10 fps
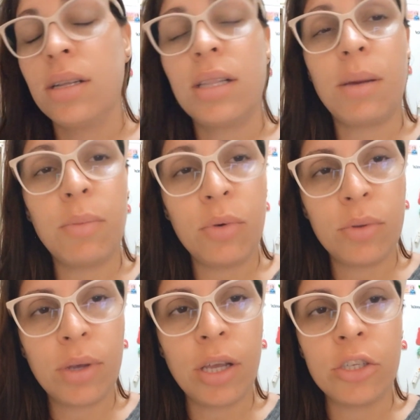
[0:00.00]
Tá muito
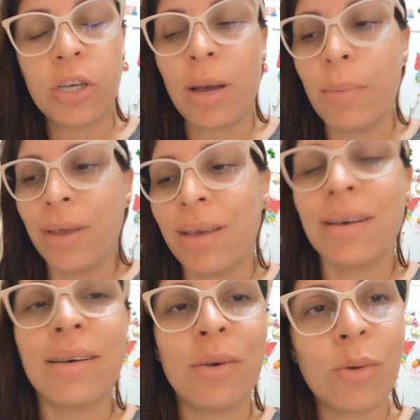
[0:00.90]
quente.
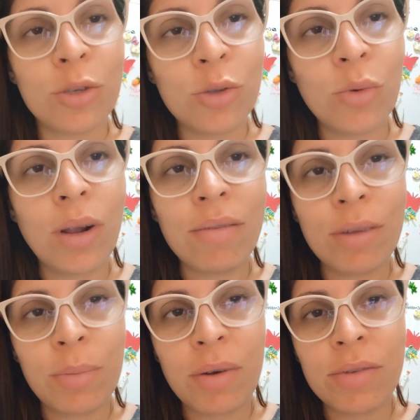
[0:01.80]
Amanhã eu continuo
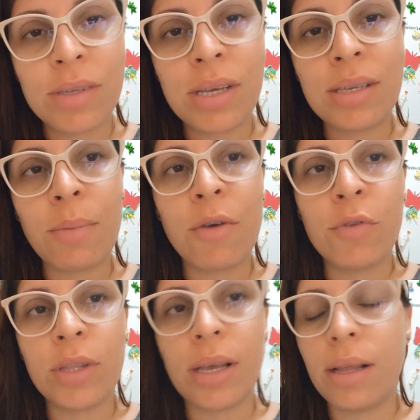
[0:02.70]
gravando pra vocês. Amanhã eu vou
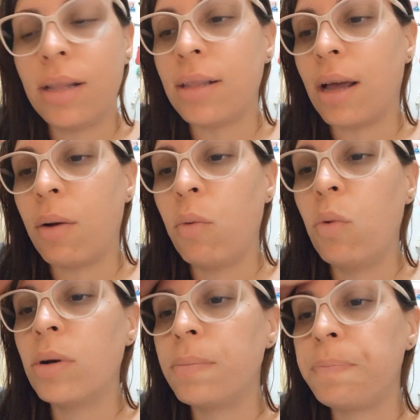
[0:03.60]
ter que ir na
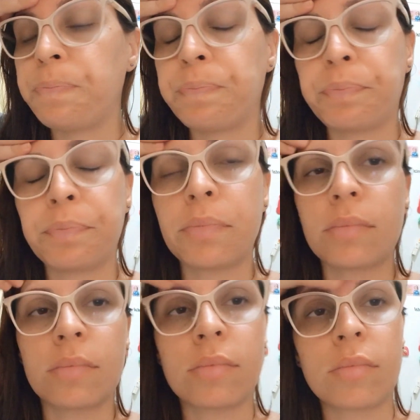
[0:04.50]
rua
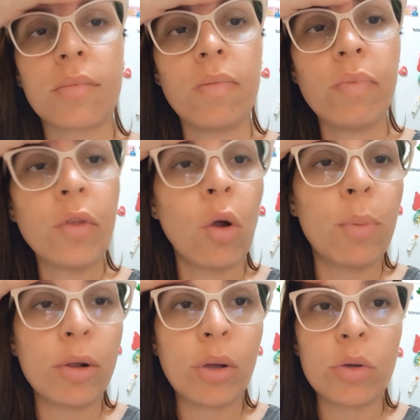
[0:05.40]

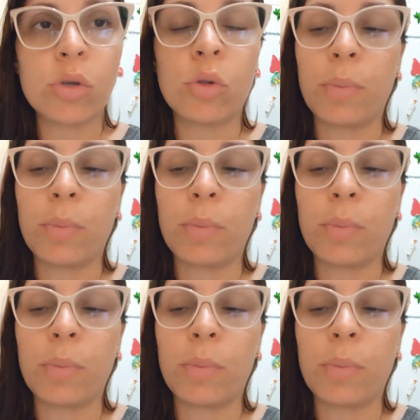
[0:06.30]
comprar o um negócio que eu tô